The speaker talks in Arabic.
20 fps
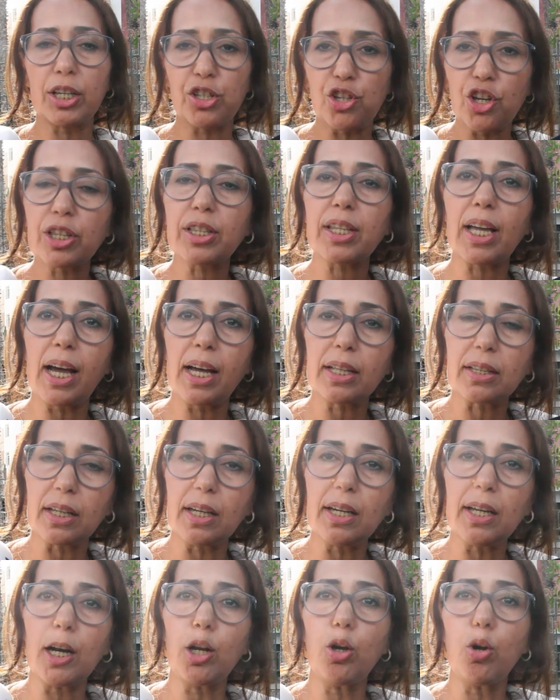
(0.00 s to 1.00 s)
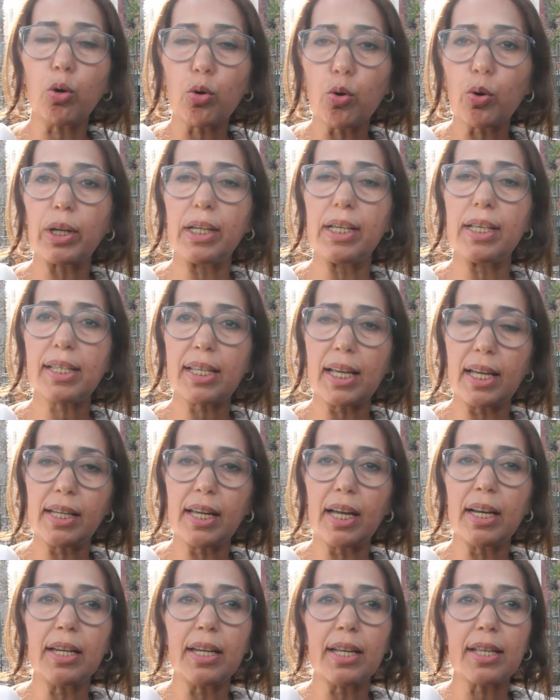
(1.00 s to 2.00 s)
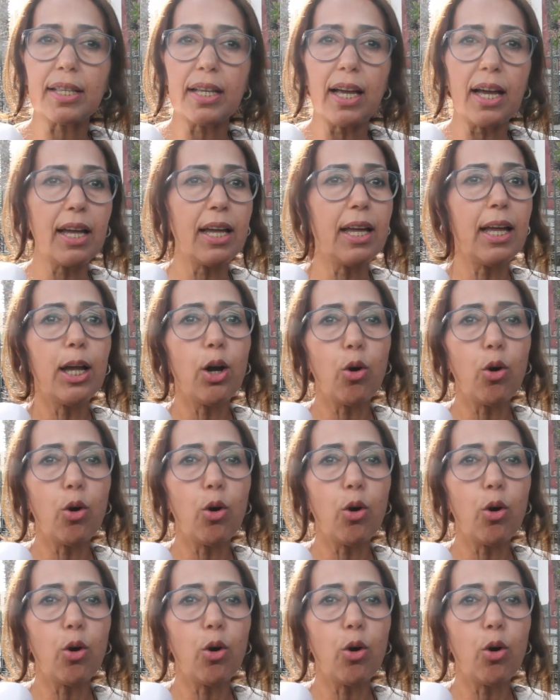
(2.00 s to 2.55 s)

جد خطير على الحقوق الانسانيه للنساء